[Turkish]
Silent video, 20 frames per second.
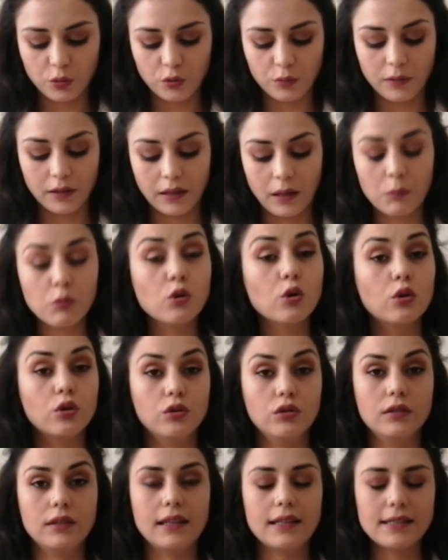Home'un Madame
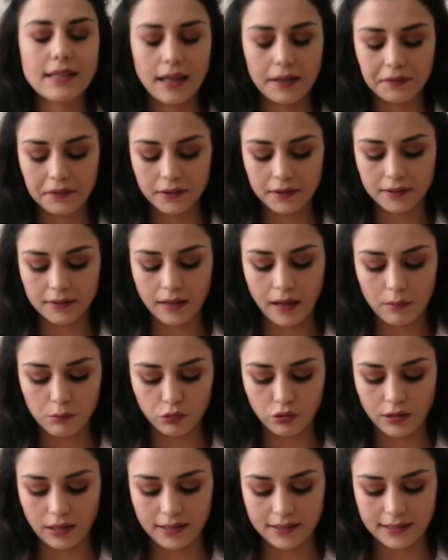Coco'nun desenlerinden
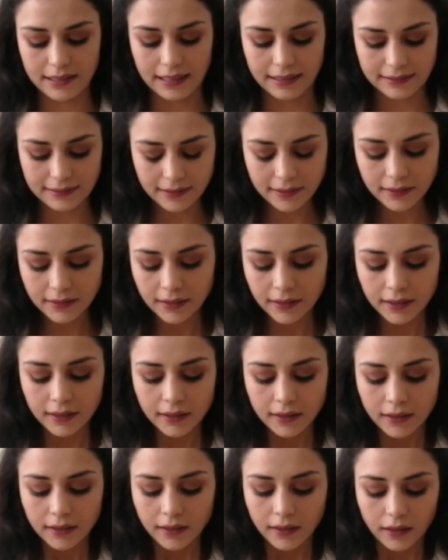bunlar zaten.
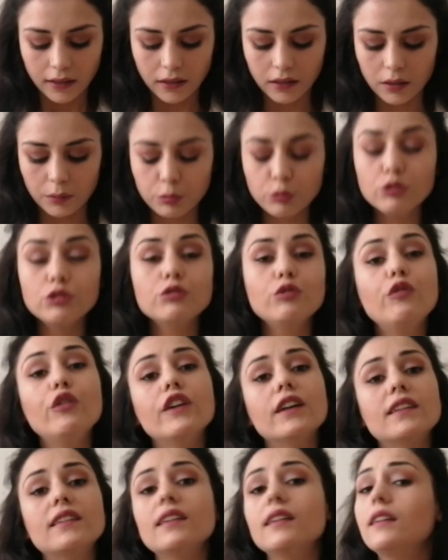Ee, bunun
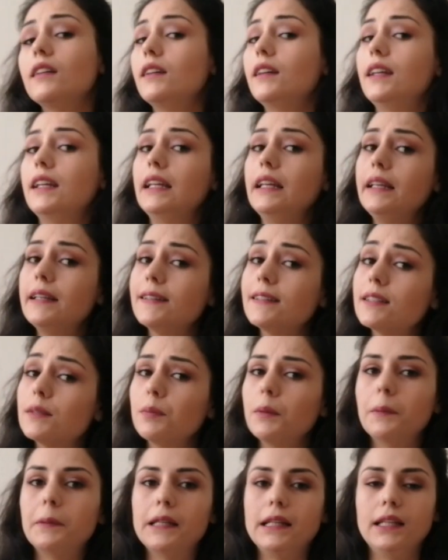fiyatıyla ilgili
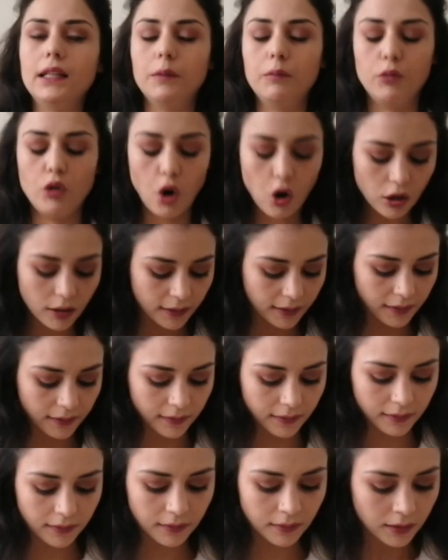hiçbir bilgim yok.
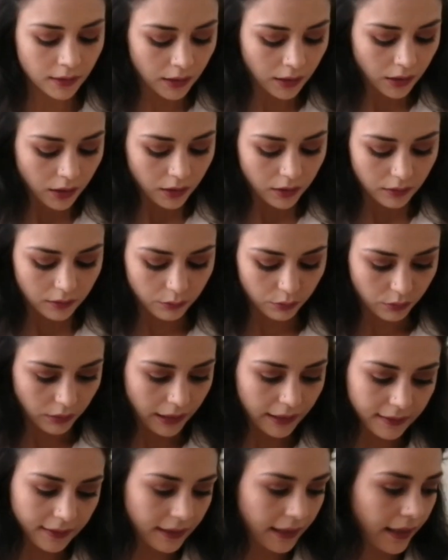İnanın
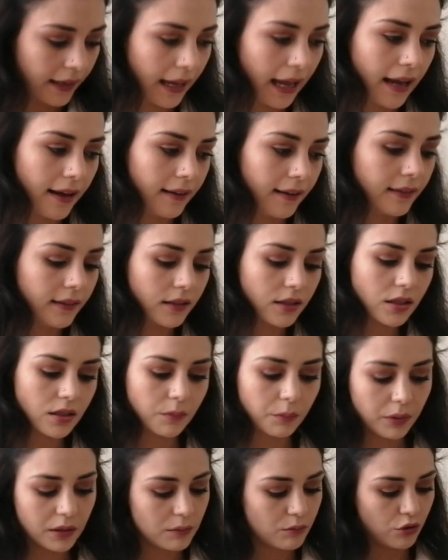hediye geldiği
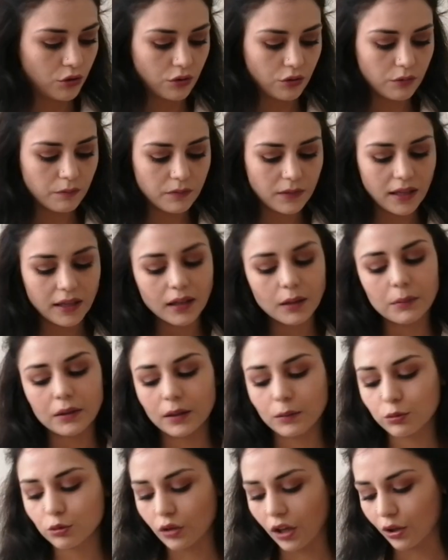için bilmiyorum.
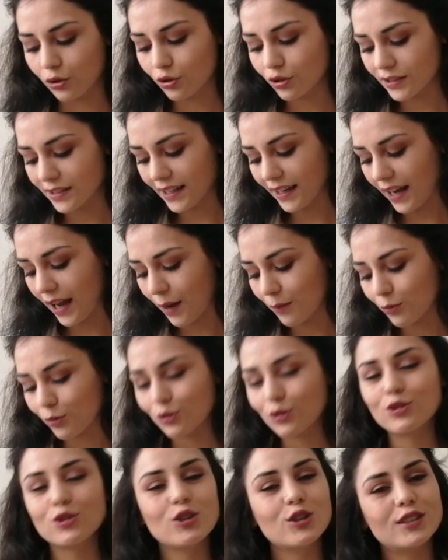Yengeme de buradan çok selam
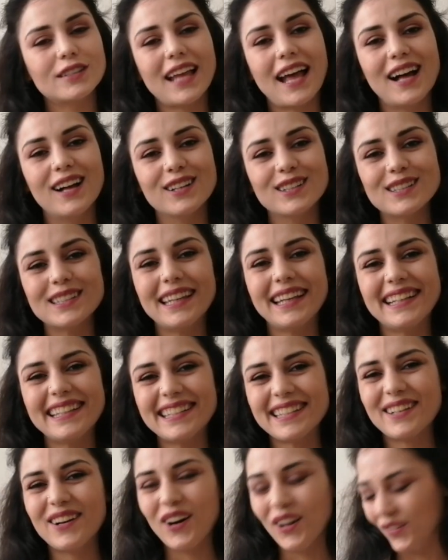olsun. Çok sağ olsun.
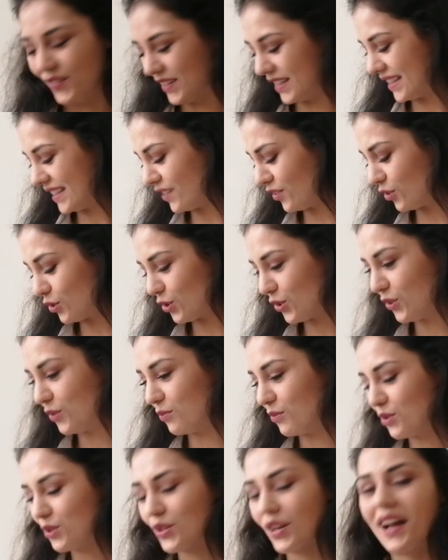Eksik olmasın.
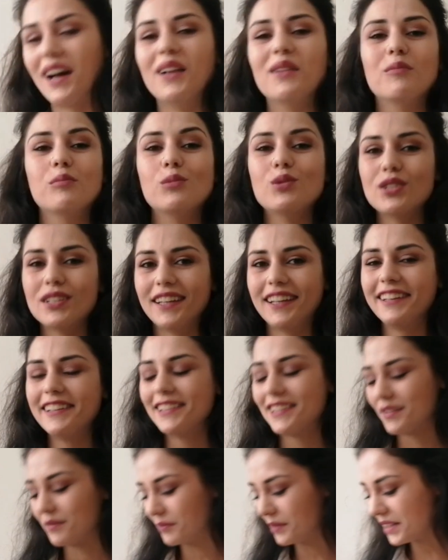Düşünmüş, almış,
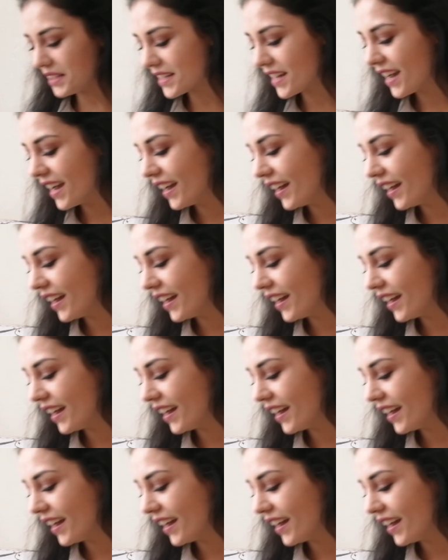getirmiş.